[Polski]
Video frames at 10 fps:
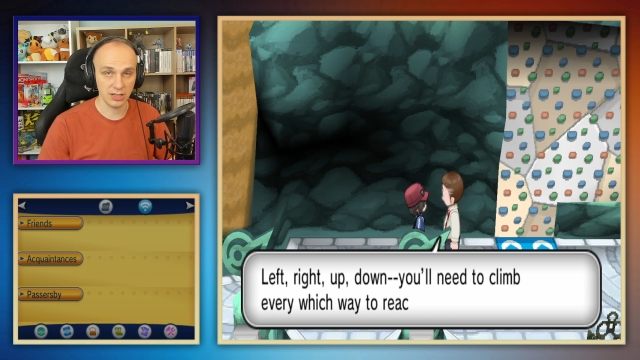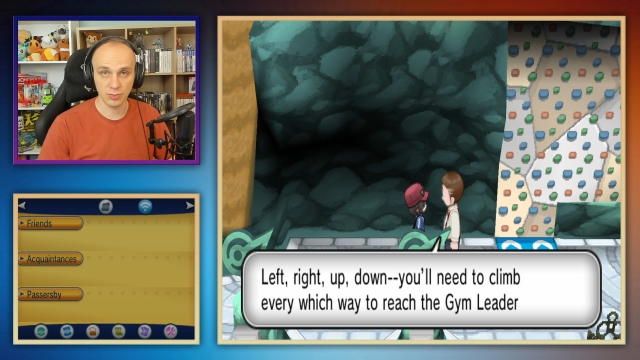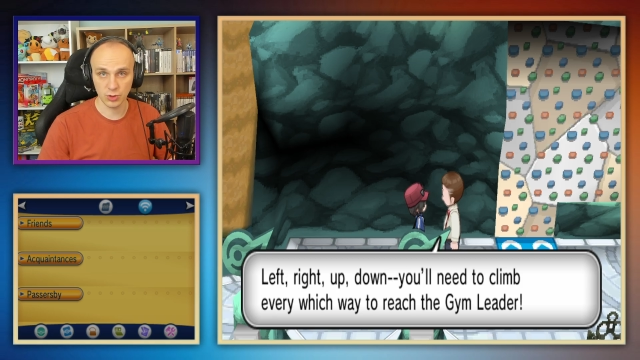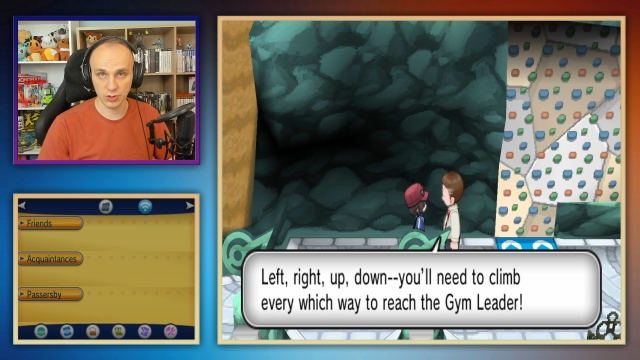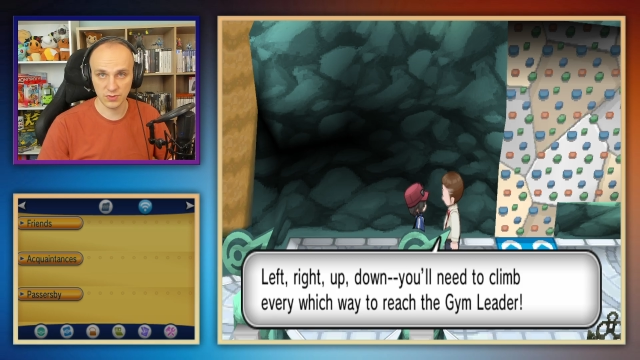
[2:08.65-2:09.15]
no
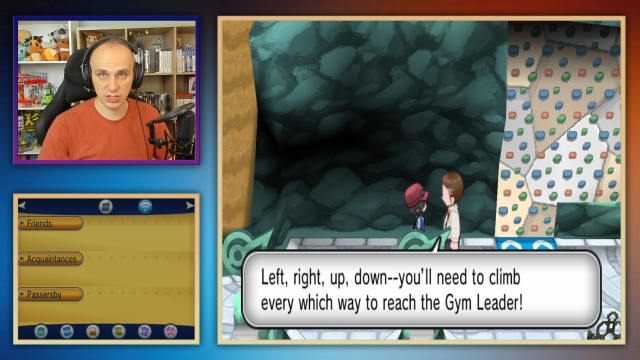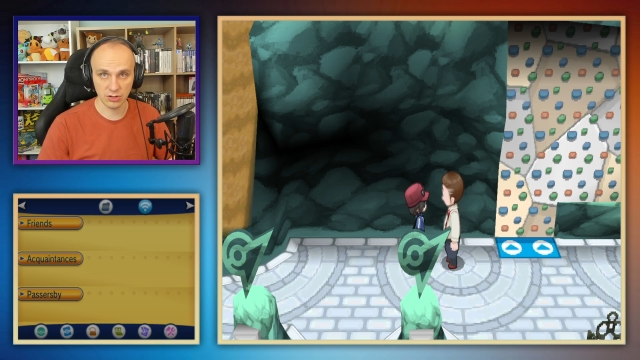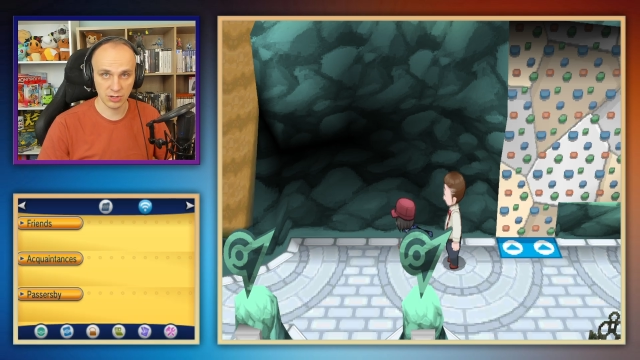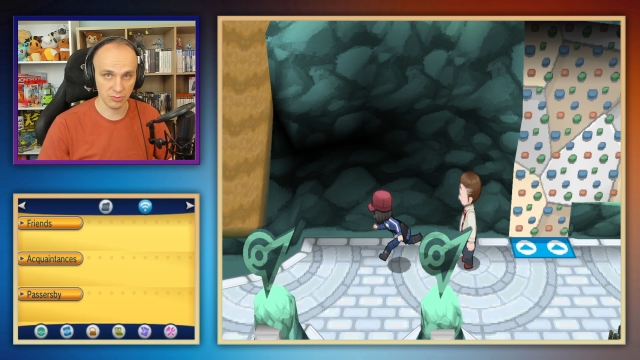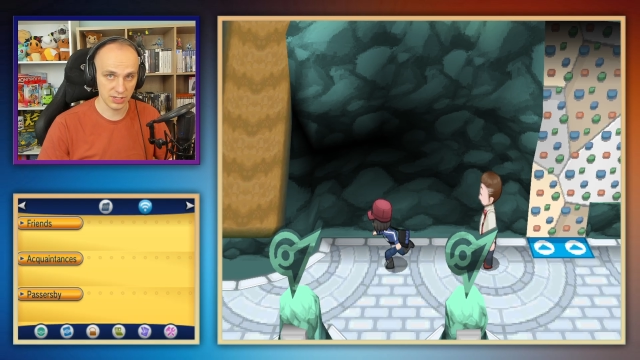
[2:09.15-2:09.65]
bo oczywiście
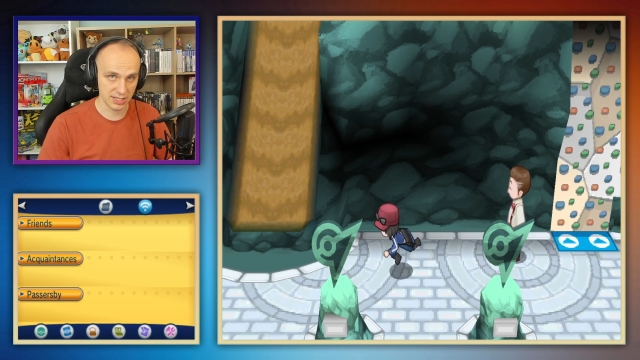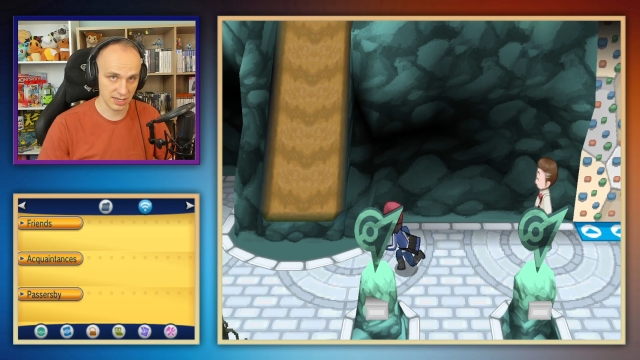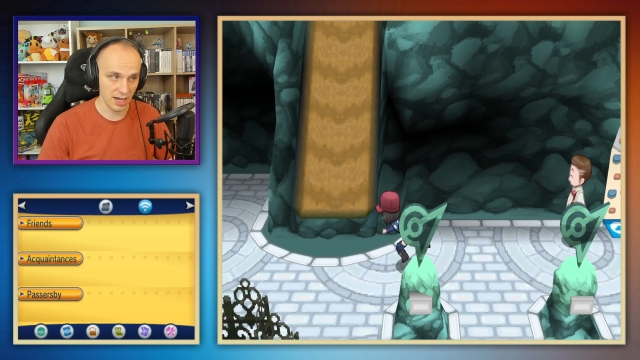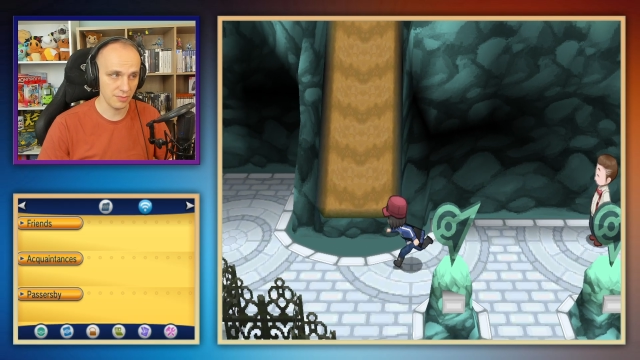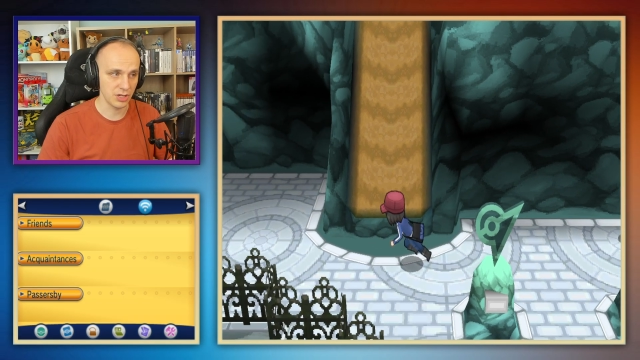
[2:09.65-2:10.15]
on miałby z
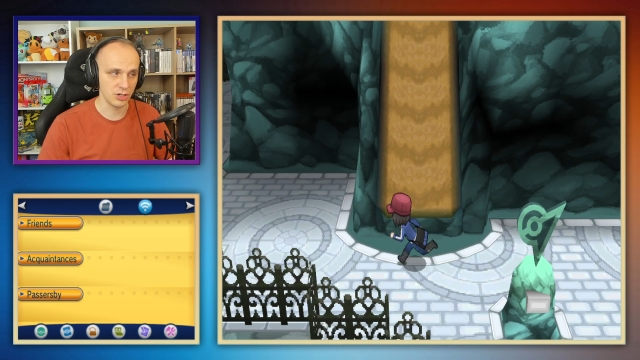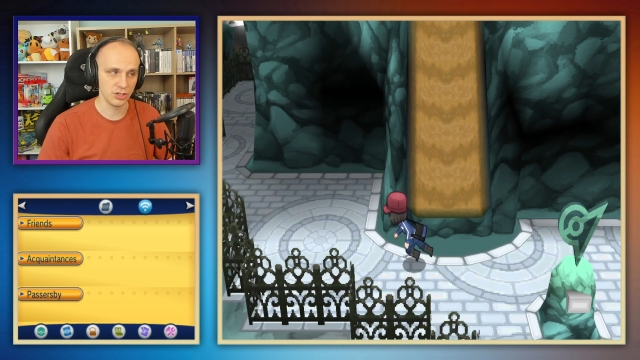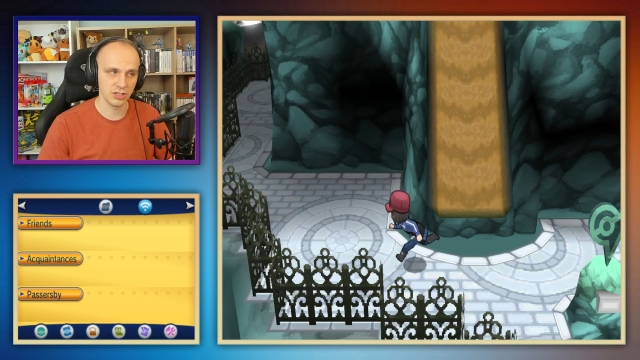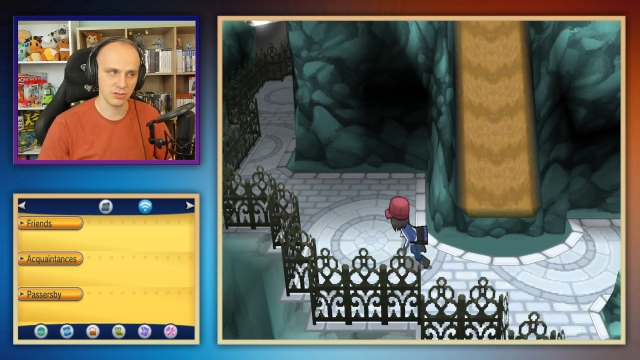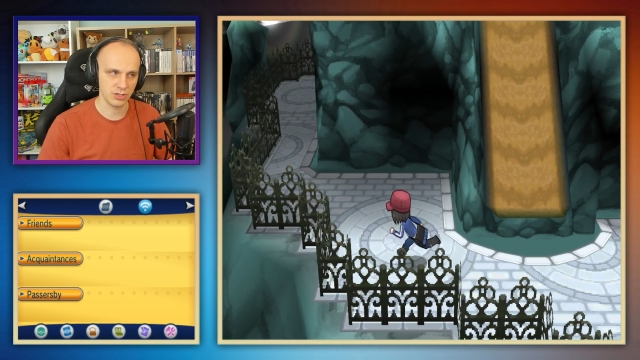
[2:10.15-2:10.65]

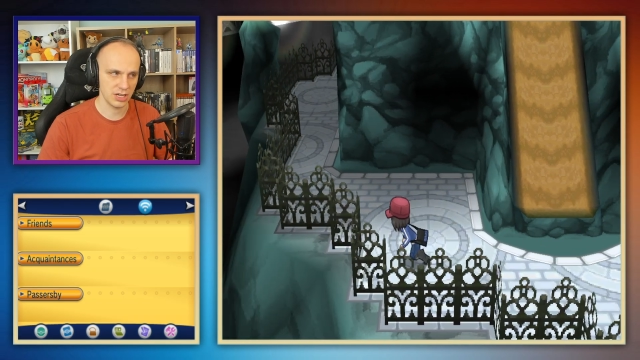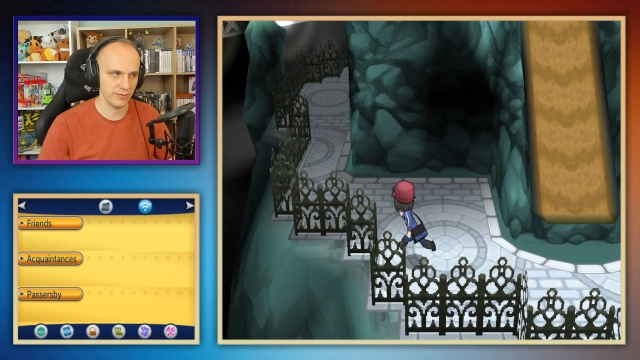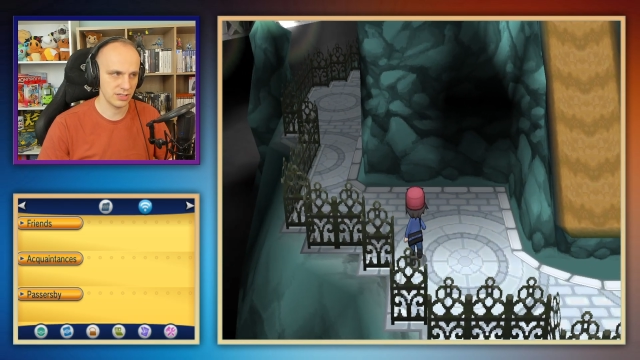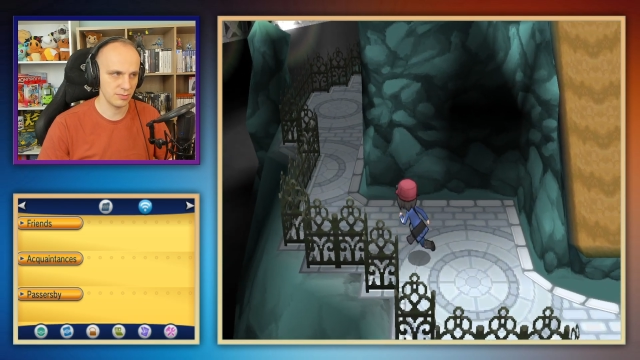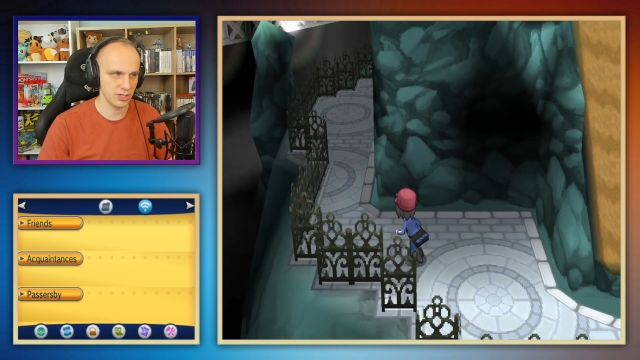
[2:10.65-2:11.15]
kamieniny. no
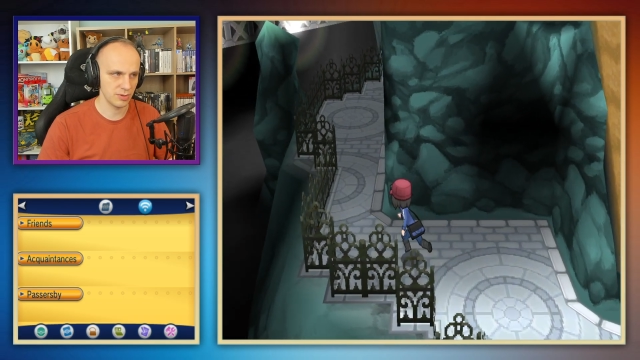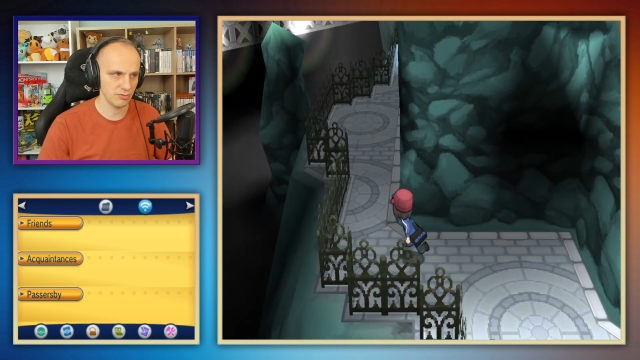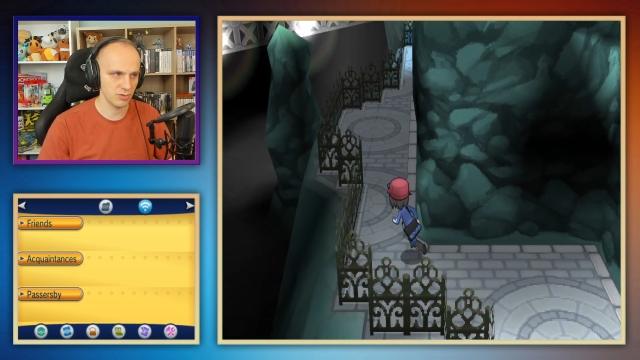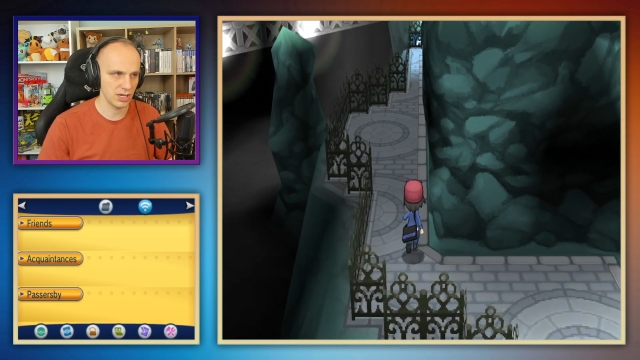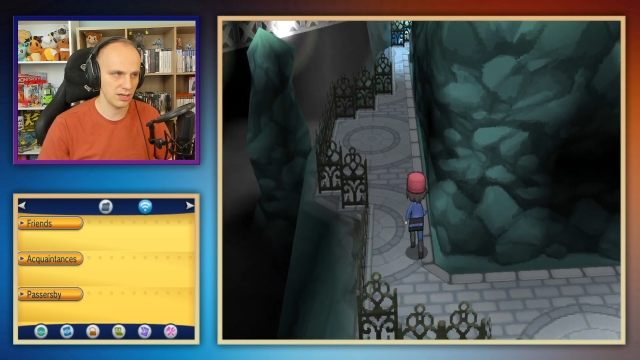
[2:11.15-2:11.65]
ciekawe co będzie miał
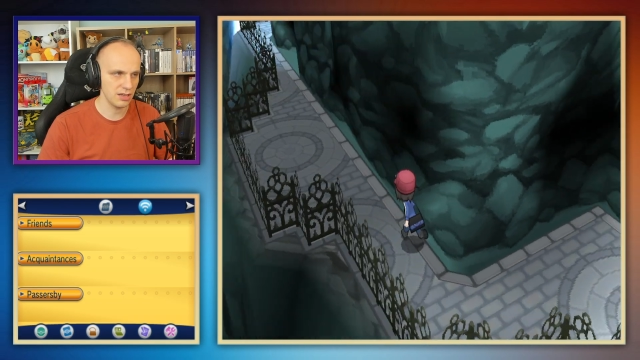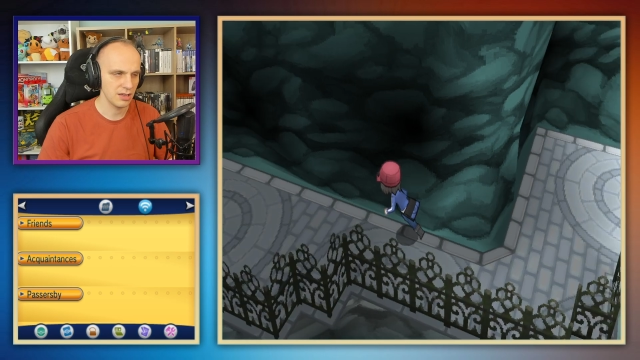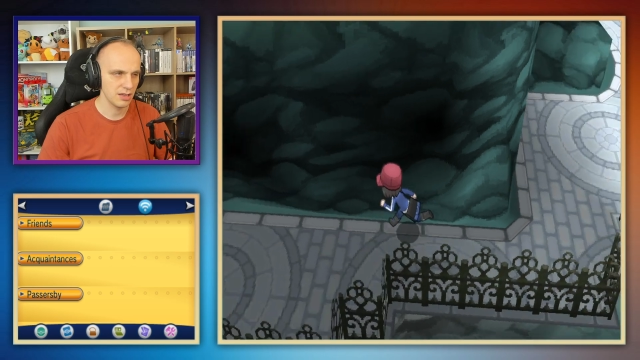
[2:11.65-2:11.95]
tutaj.